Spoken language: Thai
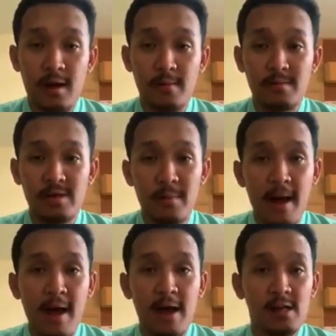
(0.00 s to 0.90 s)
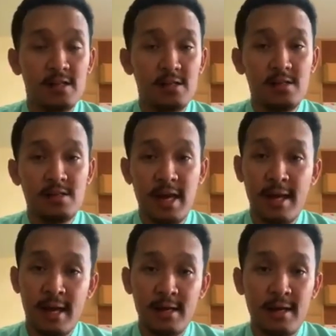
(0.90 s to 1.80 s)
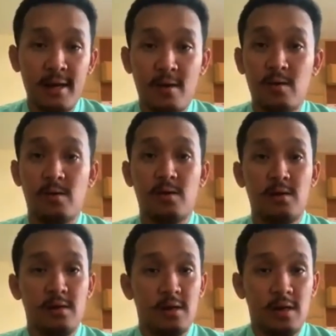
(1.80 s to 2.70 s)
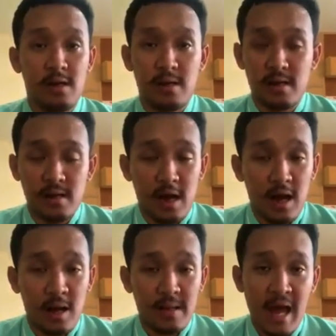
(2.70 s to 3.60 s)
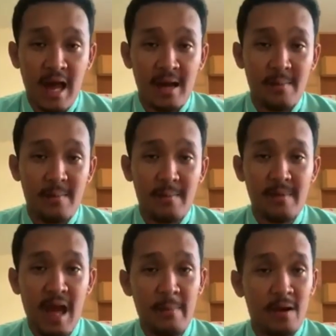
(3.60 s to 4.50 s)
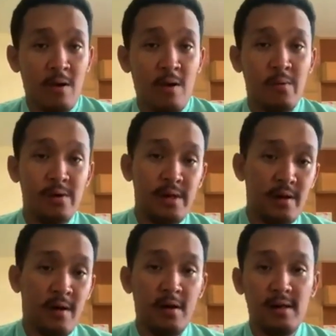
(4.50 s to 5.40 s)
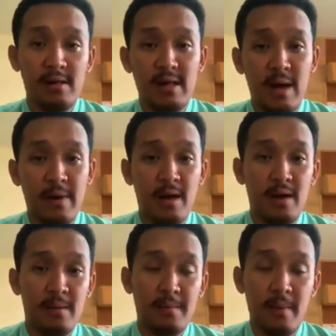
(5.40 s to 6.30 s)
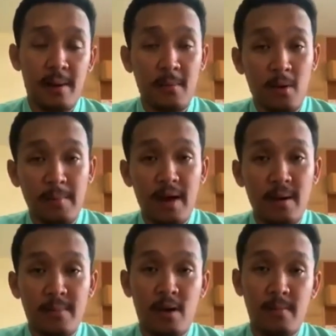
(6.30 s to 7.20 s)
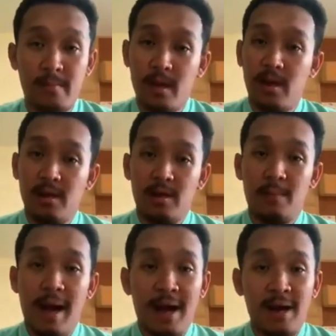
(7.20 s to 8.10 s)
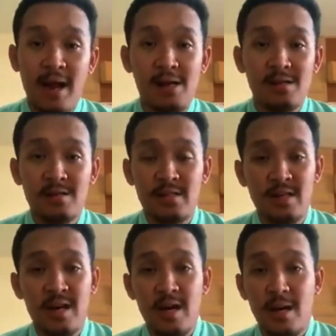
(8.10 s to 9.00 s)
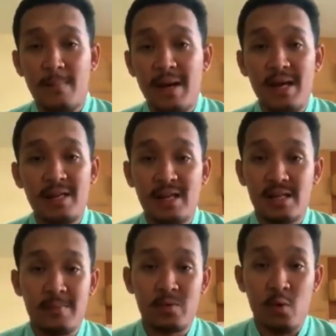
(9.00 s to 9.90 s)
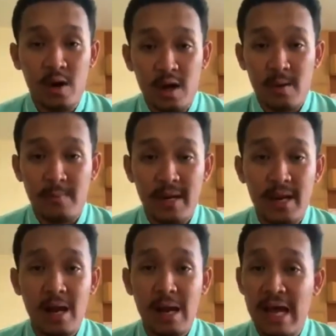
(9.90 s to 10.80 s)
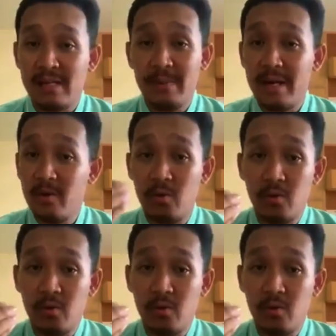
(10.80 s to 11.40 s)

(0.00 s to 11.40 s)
เสื้อผ้าใช้ครั้งเดียวออย่าอย่ามากองบนที่นอนหรืออย่ามาหมักหมมนะครับ เพราะบางครั้งเชื้อไม่ได้ติดกับตัวไม่ได้อาจจะไม่ได้อยู่